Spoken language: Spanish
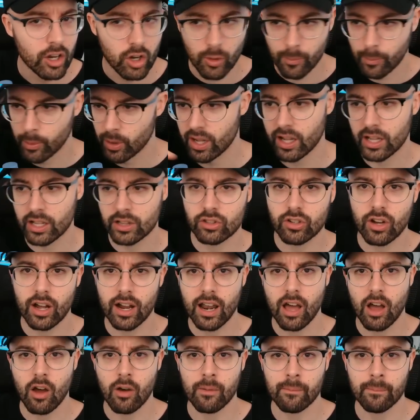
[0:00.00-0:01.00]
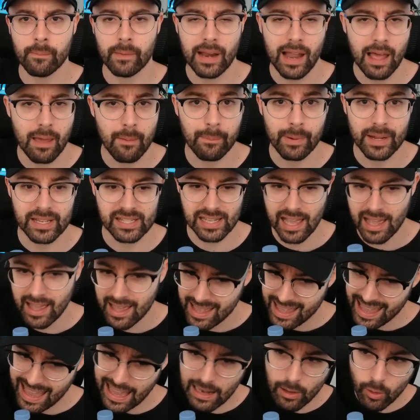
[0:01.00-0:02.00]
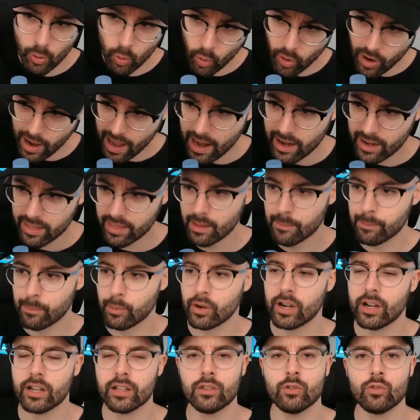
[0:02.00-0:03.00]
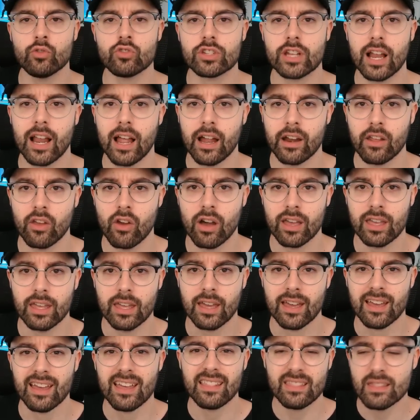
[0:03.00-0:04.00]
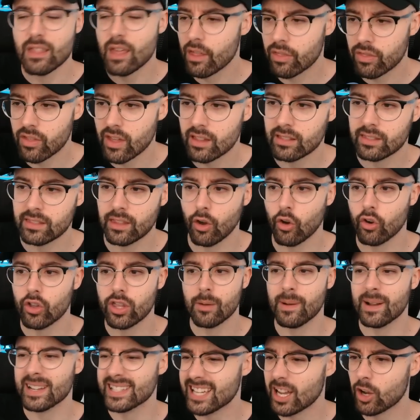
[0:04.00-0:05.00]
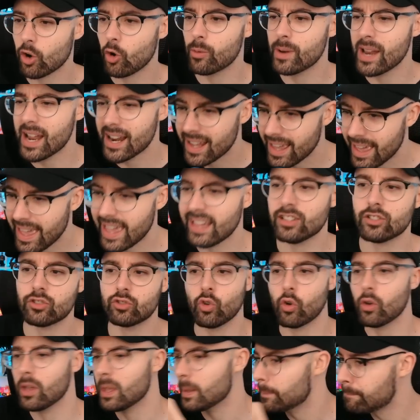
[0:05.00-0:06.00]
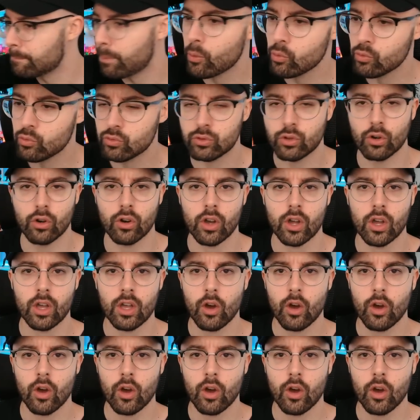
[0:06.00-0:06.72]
Lo ponen en todas las empresas. En lugar de ponerte un salario ahí decente, oye, vas a cobrar esto y punto.